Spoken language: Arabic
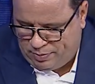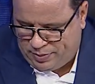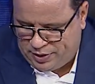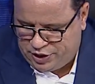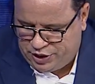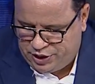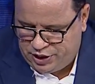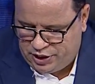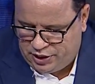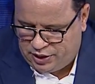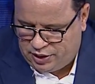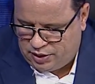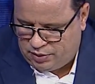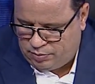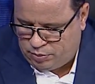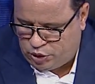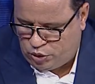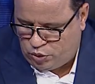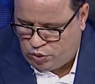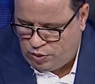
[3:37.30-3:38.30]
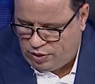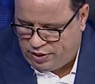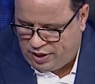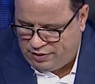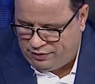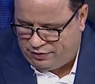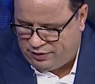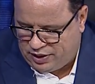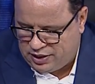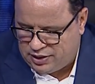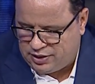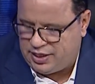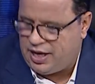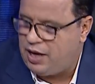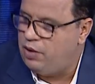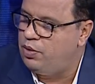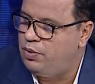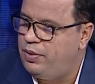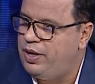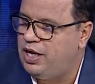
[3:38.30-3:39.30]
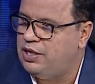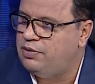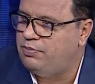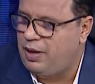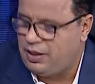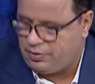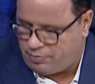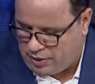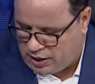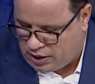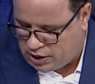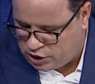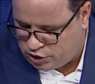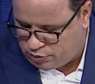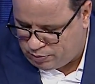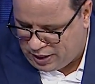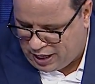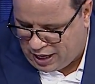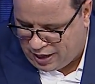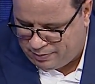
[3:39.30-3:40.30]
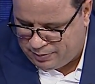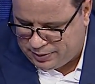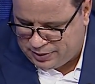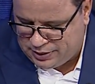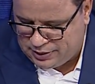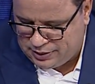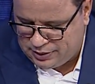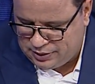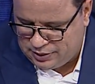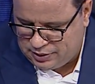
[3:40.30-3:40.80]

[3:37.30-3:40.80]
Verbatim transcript: بشير باش يكون ضيفك انت اول واحد بعد ما خرج من الحبس